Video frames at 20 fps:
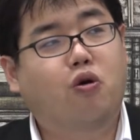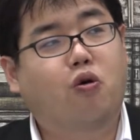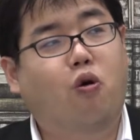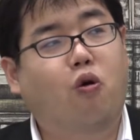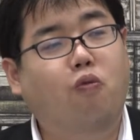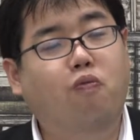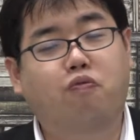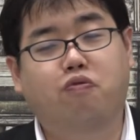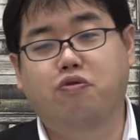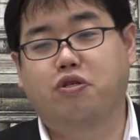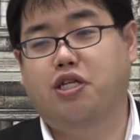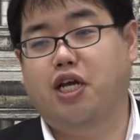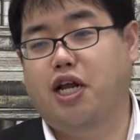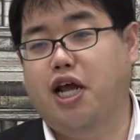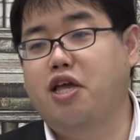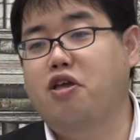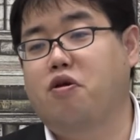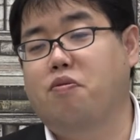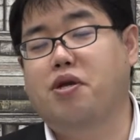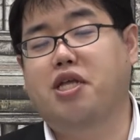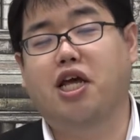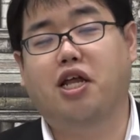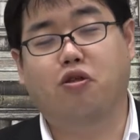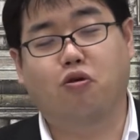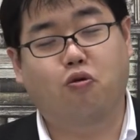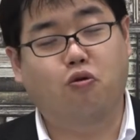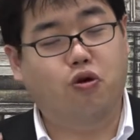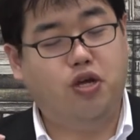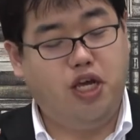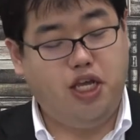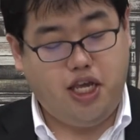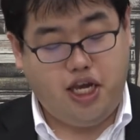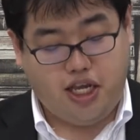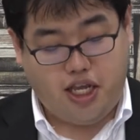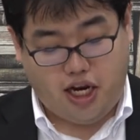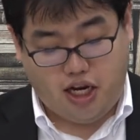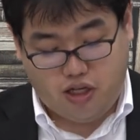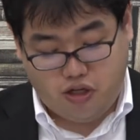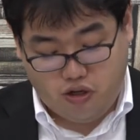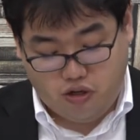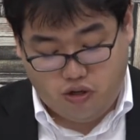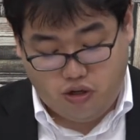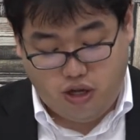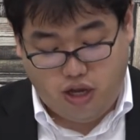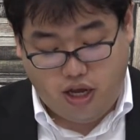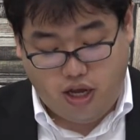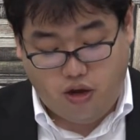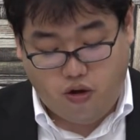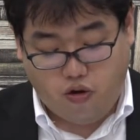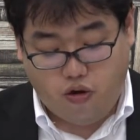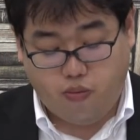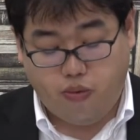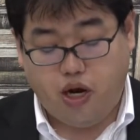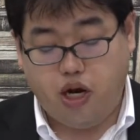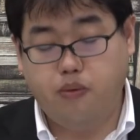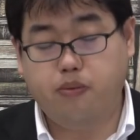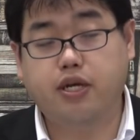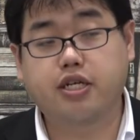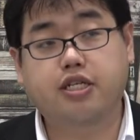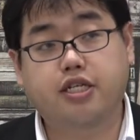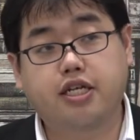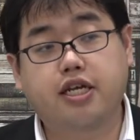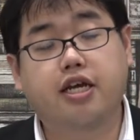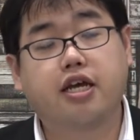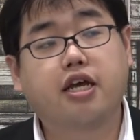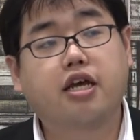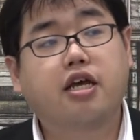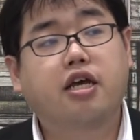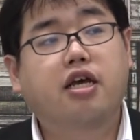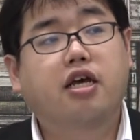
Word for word: 本文じゃないよみたいなところを聞いてきたりすることもありますし